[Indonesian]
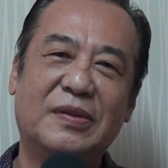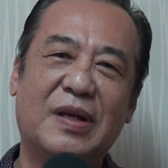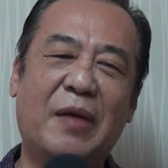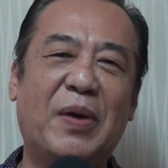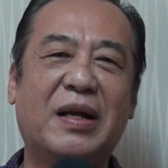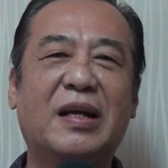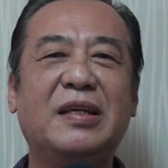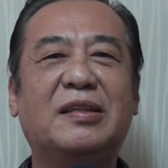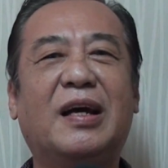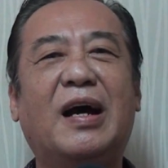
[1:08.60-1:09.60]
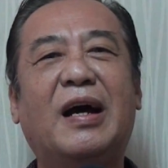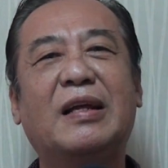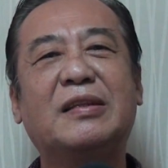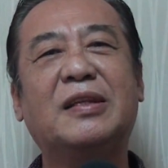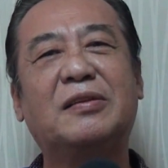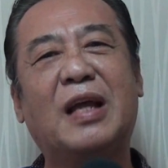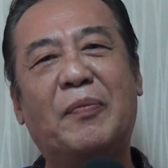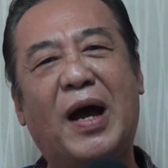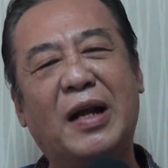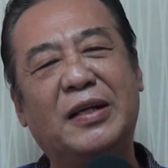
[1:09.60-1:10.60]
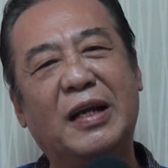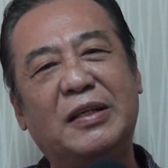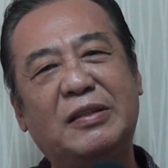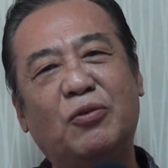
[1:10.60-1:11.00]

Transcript: Apakah kita tetap ada di